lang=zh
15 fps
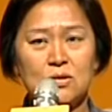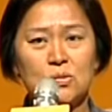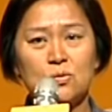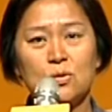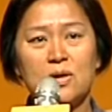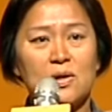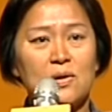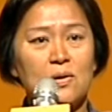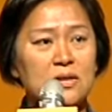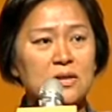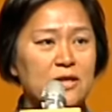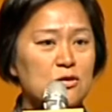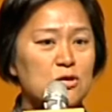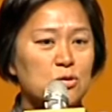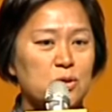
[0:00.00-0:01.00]
即句话
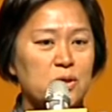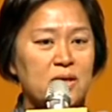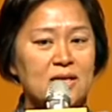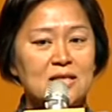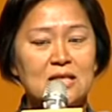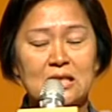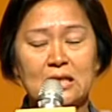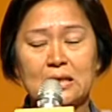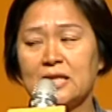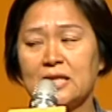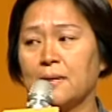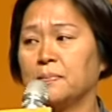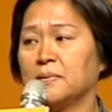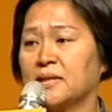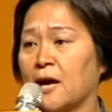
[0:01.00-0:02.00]
讲在嘴的，
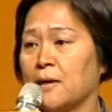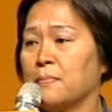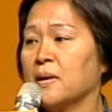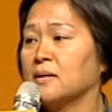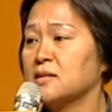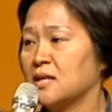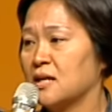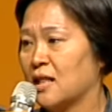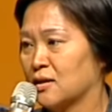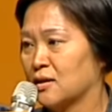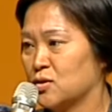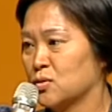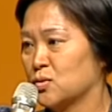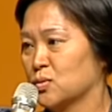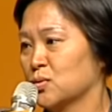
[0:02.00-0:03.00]
代代表即个
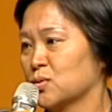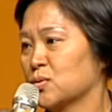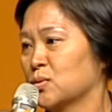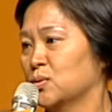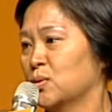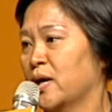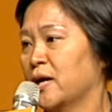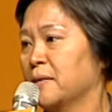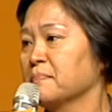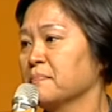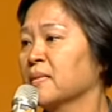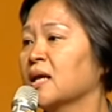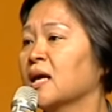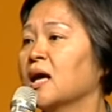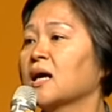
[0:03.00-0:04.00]
人做自私的，
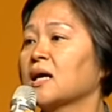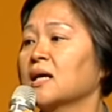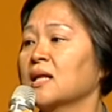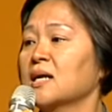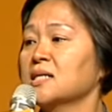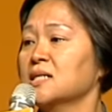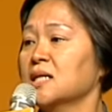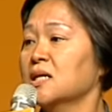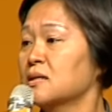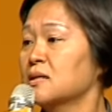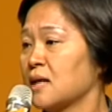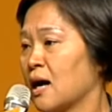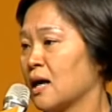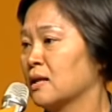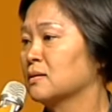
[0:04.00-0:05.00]
跟他是
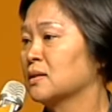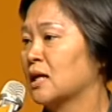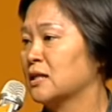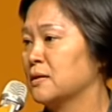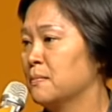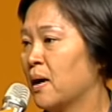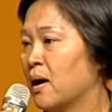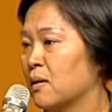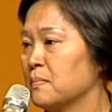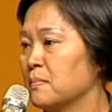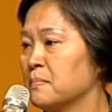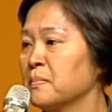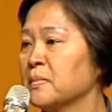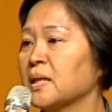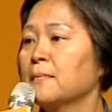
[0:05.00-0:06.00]
好康，拢家己包，
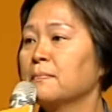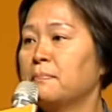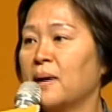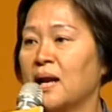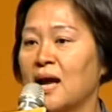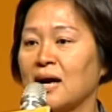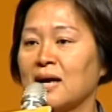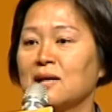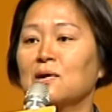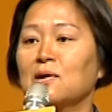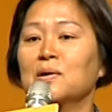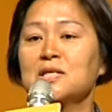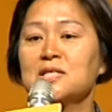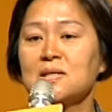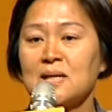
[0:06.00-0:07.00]
别人的都
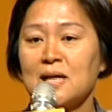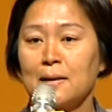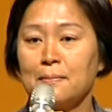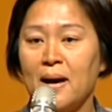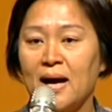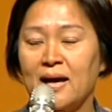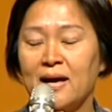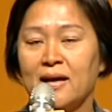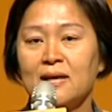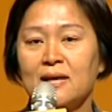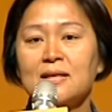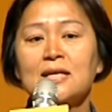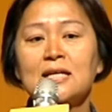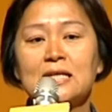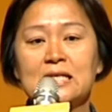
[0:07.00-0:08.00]
可以做较歹
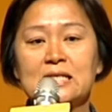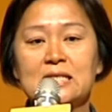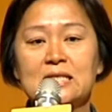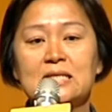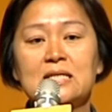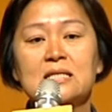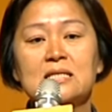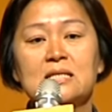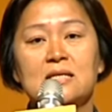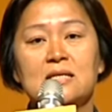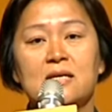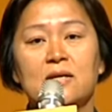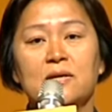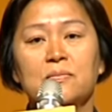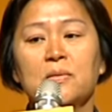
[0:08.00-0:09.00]
的。其实这是
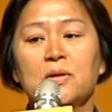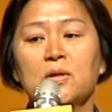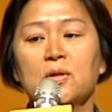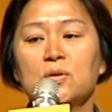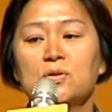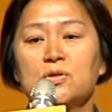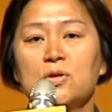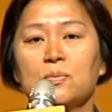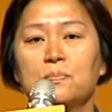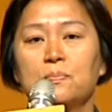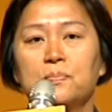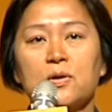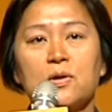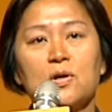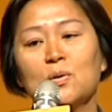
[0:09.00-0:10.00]
一个，就
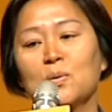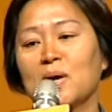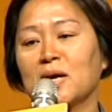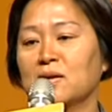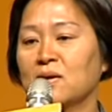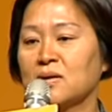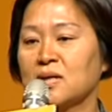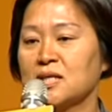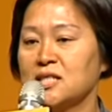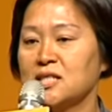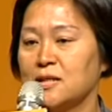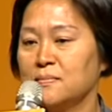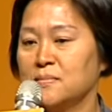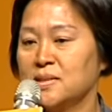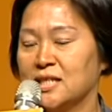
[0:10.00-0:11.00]
不可原谅的
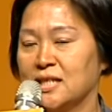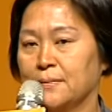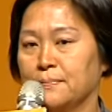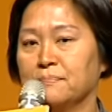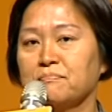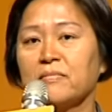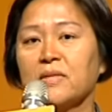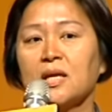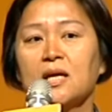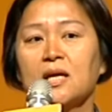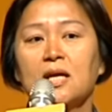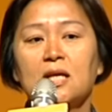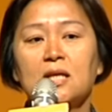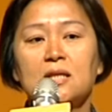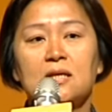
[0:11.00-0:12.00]
心情。
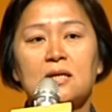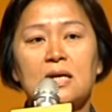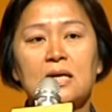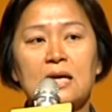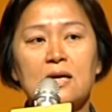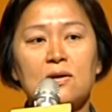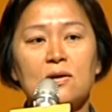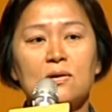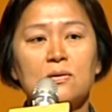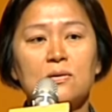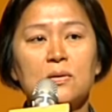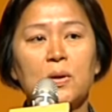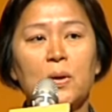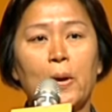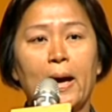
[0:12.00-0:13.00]
就跟他
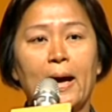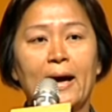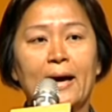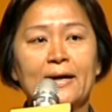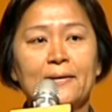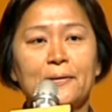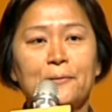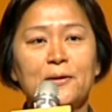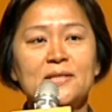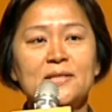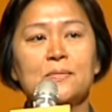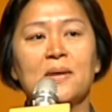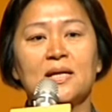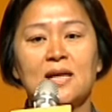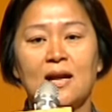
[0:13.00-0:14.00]
讲，我
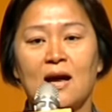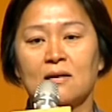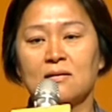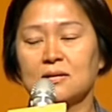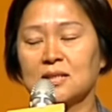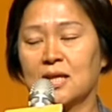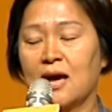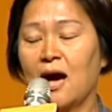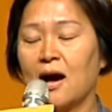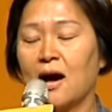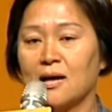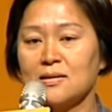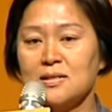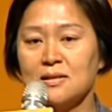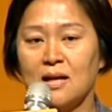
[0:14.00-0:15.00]
即马伫老伫
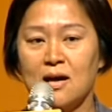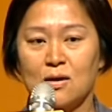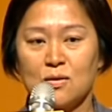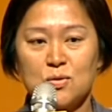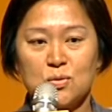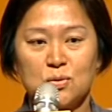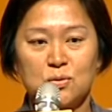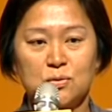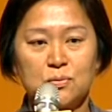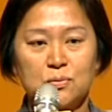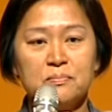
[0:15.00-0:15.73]
好好做老师，